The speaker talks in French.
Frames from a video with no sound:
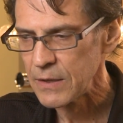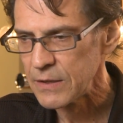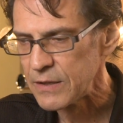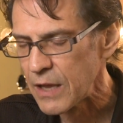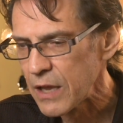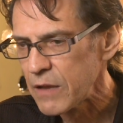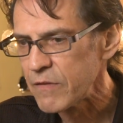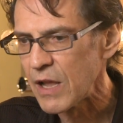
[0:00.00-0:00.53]

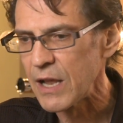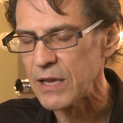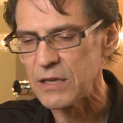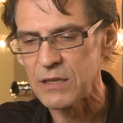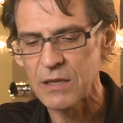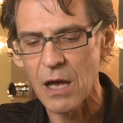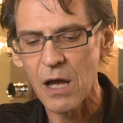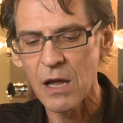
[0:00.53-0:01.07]
Dave à la
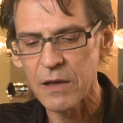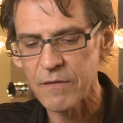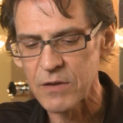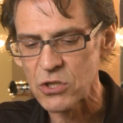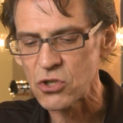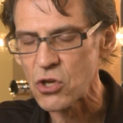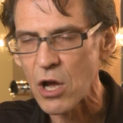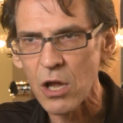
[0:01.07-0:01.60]
guitare, il y
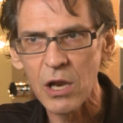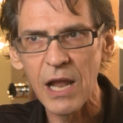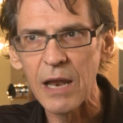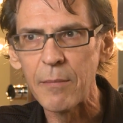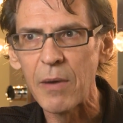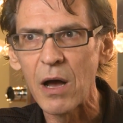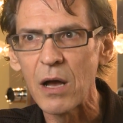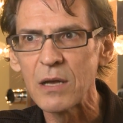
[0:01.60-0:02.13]
avait John à
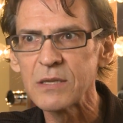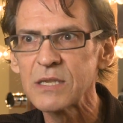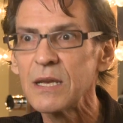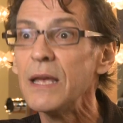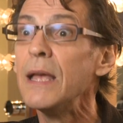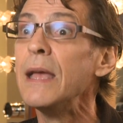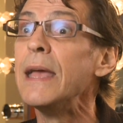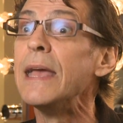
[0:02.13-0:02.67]
la basse
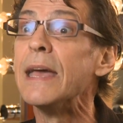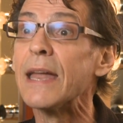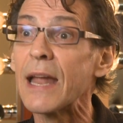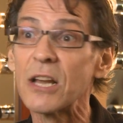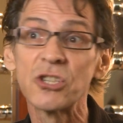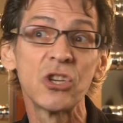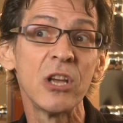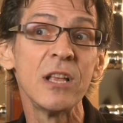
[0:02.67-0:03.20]
et
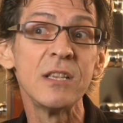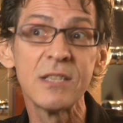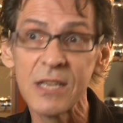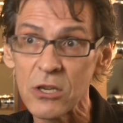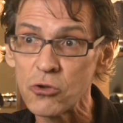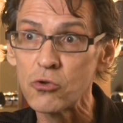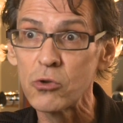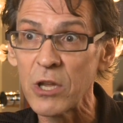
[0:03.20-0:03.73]
Rachel
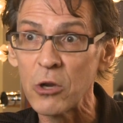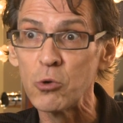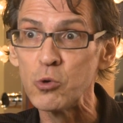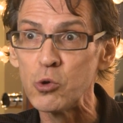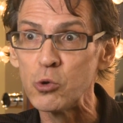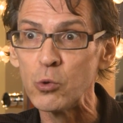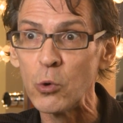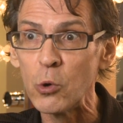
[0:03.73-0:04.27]
s'ajoutait au
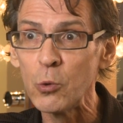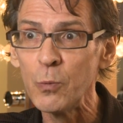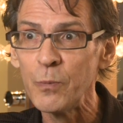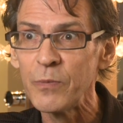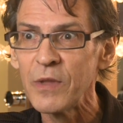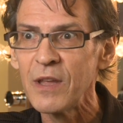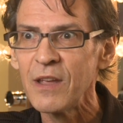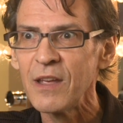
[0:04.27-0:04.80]
duo.
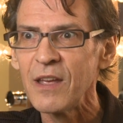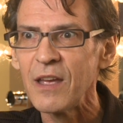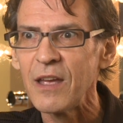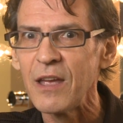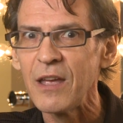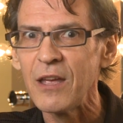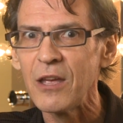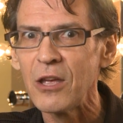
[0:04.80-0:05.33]

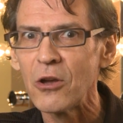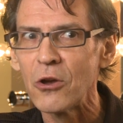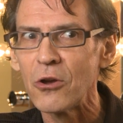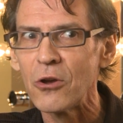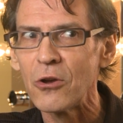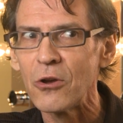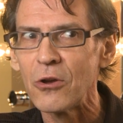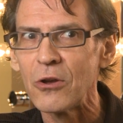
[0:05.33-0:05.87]
Et
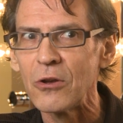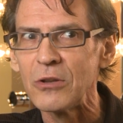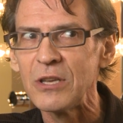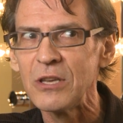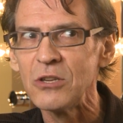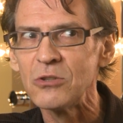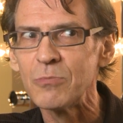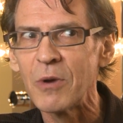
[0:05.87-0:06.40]
euh,
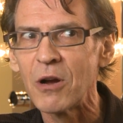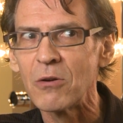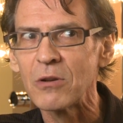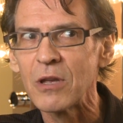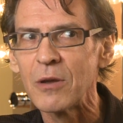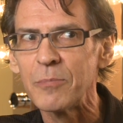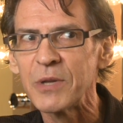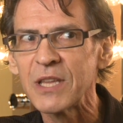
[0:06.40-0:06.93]
qui je
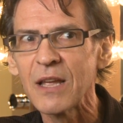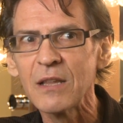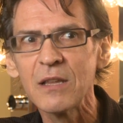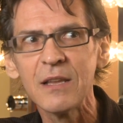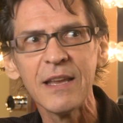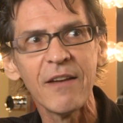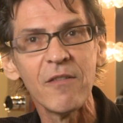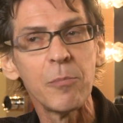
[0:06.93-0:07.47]
manque Peut-être
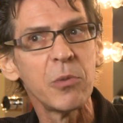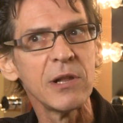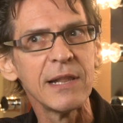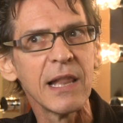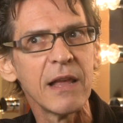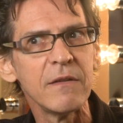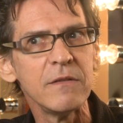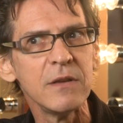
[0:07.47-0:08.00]
il n'y avait pas le
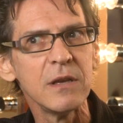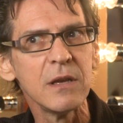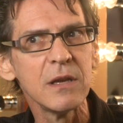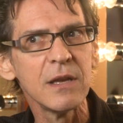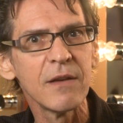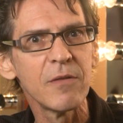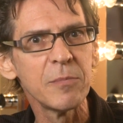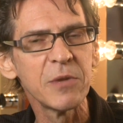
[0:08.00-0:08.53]
clavier,
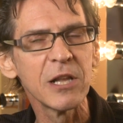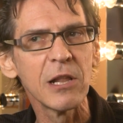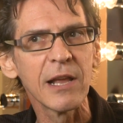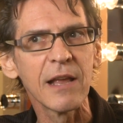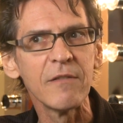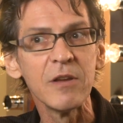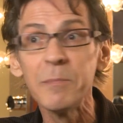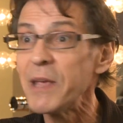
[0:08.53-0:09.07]
il y avait peut-être le
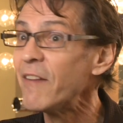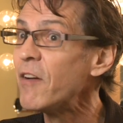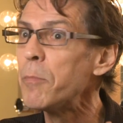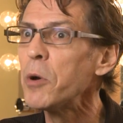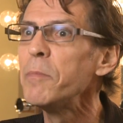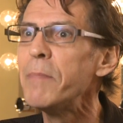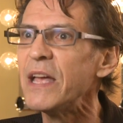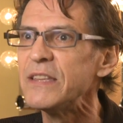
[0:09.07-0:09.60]
clavier, mais il n'y avait
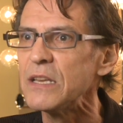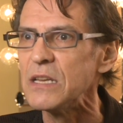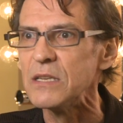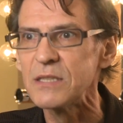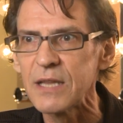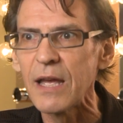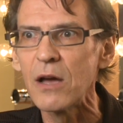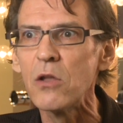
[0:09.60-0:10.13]
pas de batterie,
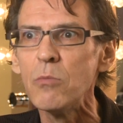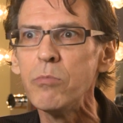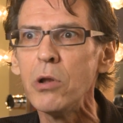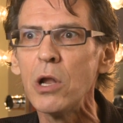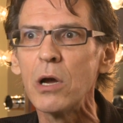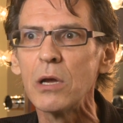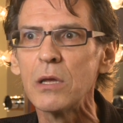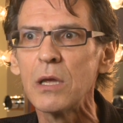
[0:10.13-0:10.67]
c'était
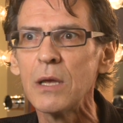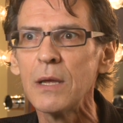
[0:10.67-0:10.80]
unplug.